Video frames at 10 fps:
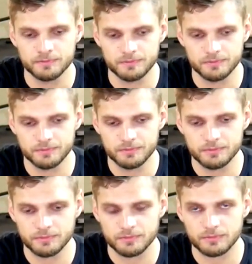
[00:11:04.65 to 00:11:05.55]

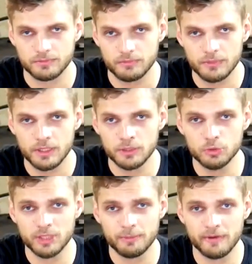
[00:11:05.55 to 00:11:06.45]
Mm,
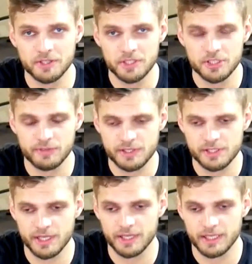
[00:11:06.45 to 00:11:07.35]
tutaj pojawia się też
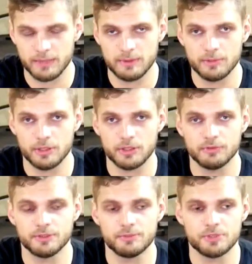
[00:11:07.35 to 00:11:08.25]
kwestia, jak
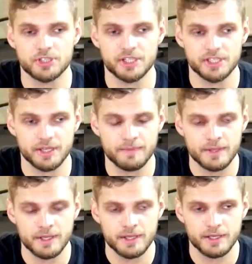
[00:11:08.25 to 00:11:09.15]
głęboko w tym przysiadzie
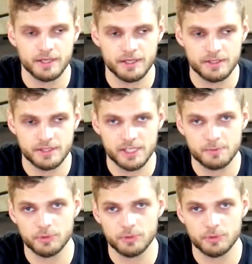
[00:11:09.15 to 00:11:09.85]
E, zejść